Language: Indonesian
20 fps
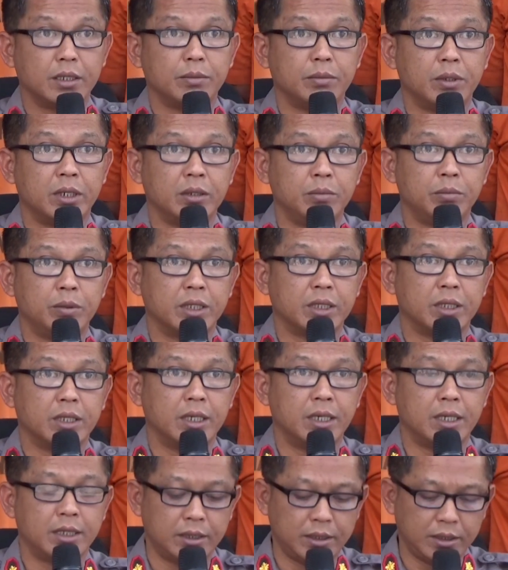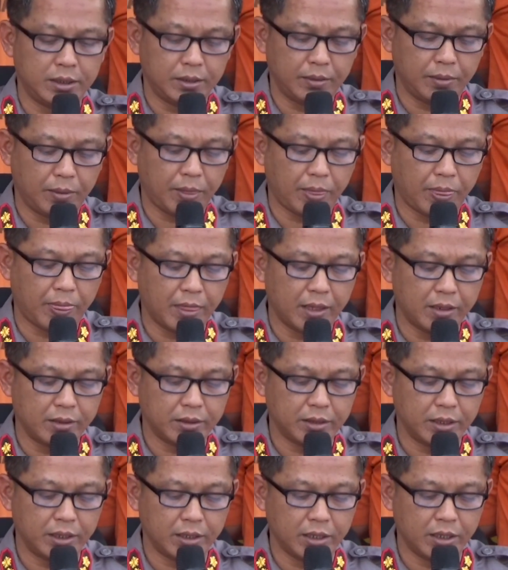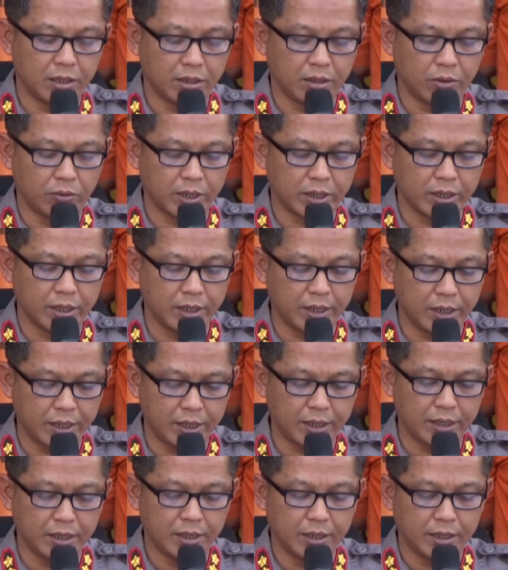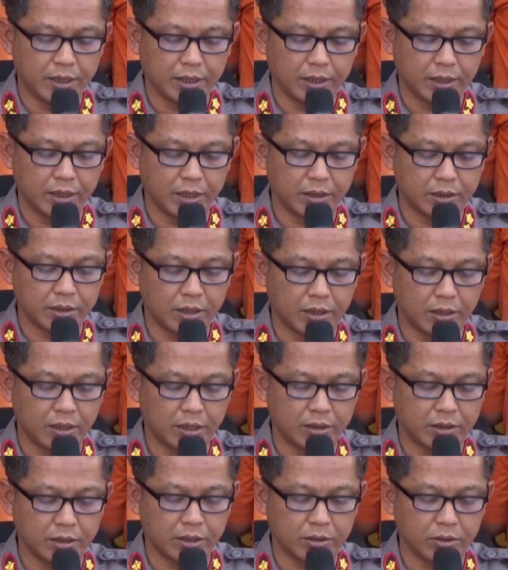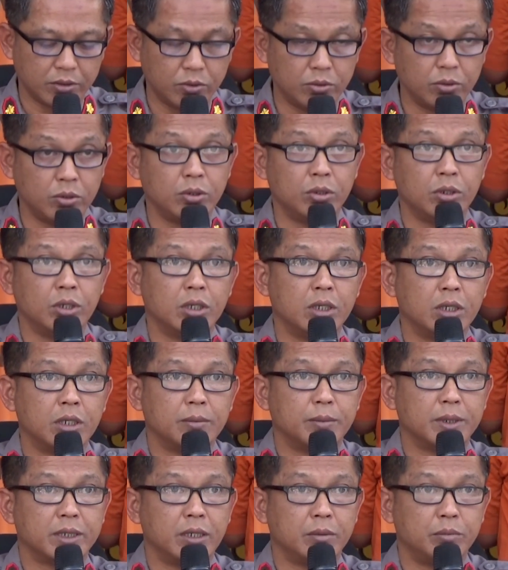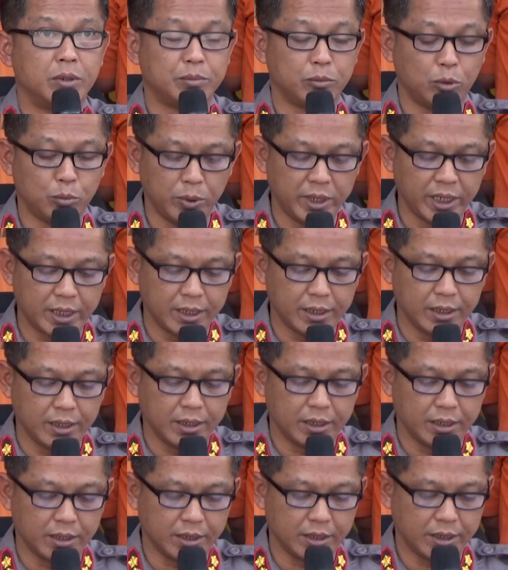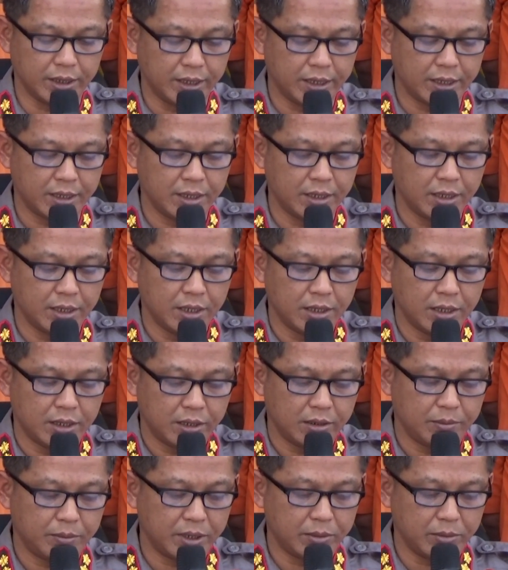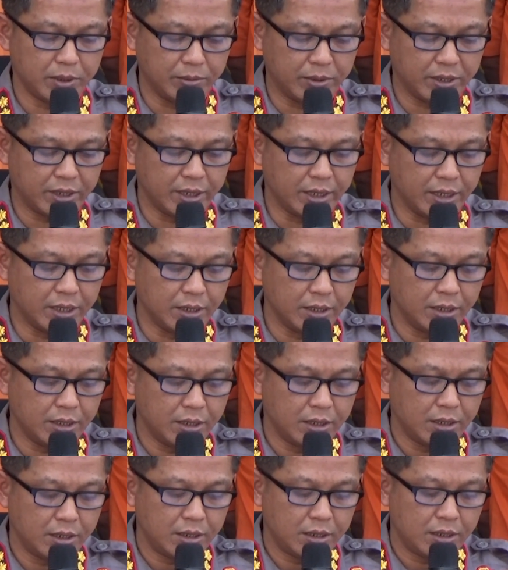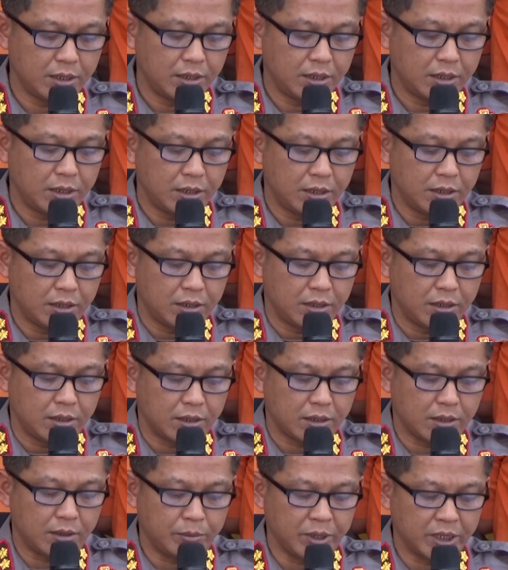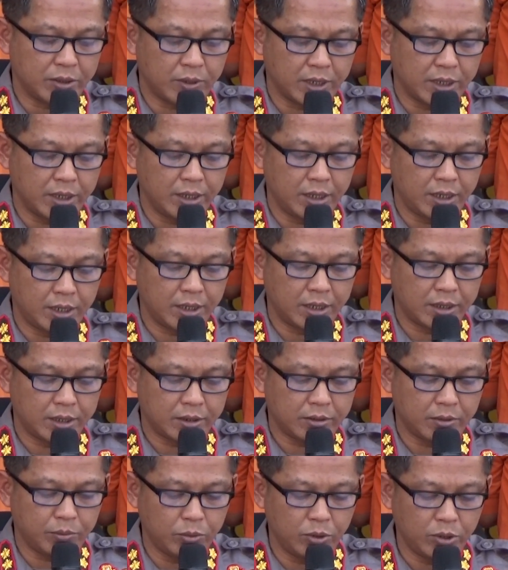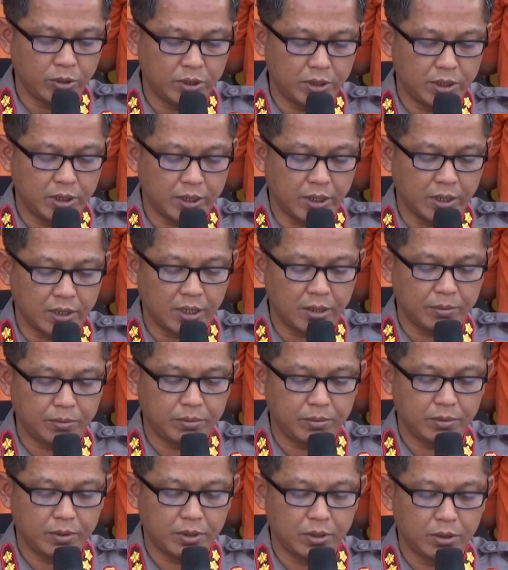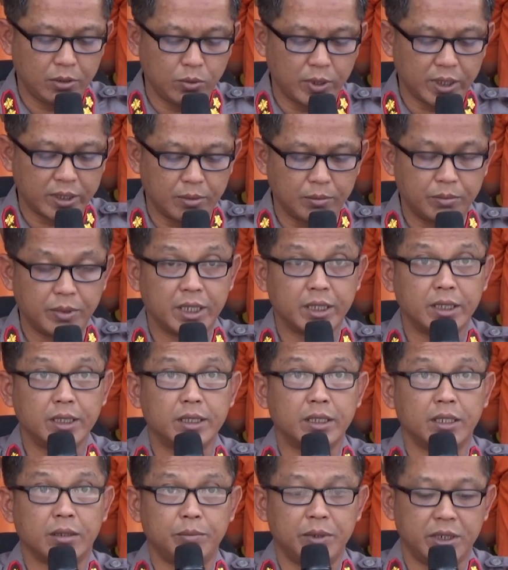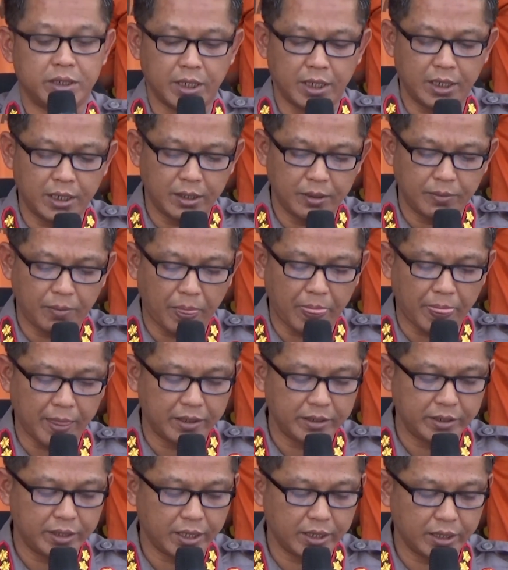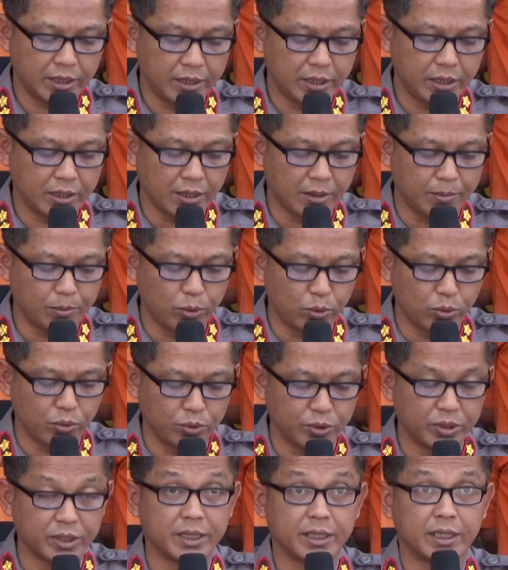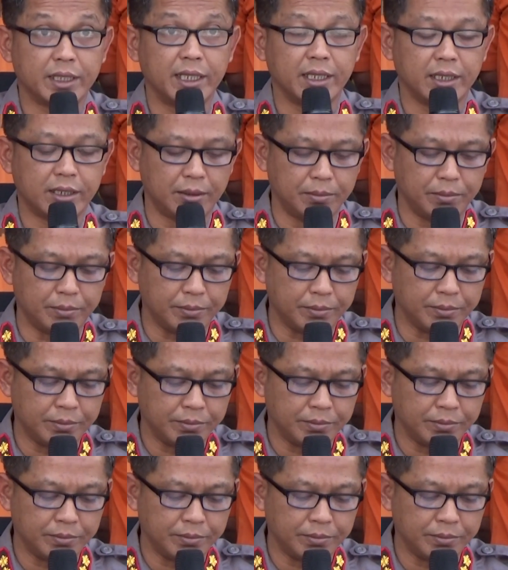melibatkan tiga warga dan salah satu pejabat publik ya di Gunung ya. Tempat warga tersebut ditangkap di dua tempat terpisah yakni di Kampung Pingkem